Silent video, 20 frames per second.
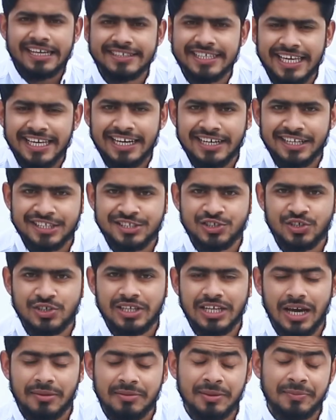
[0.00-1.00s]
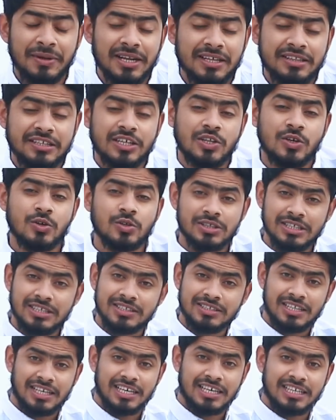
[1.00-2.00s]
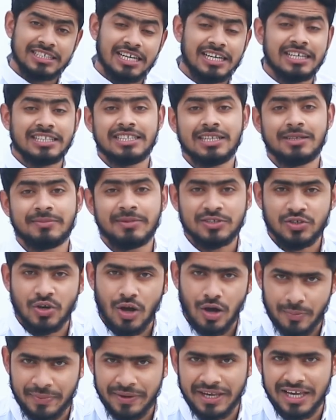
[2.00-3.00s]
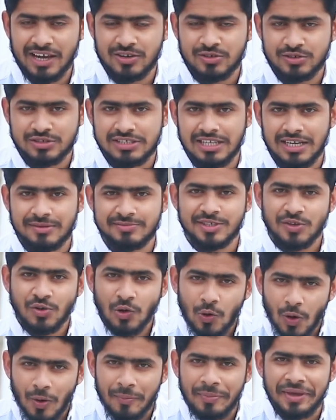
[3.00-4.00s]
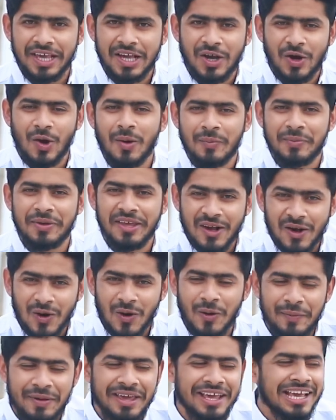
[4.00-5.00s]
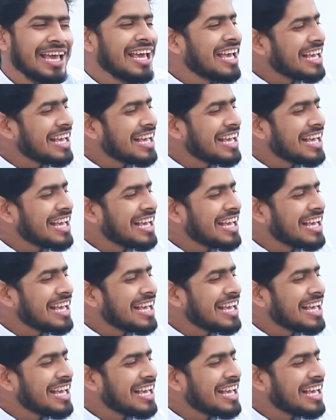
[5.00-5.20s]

এই সাইকেলের জন্য আমি প্রায় দীর্ঘ তিন থেকে সাড়ে তিন মাস অপেক্ষা করছিলাম যে কবে কবে কবে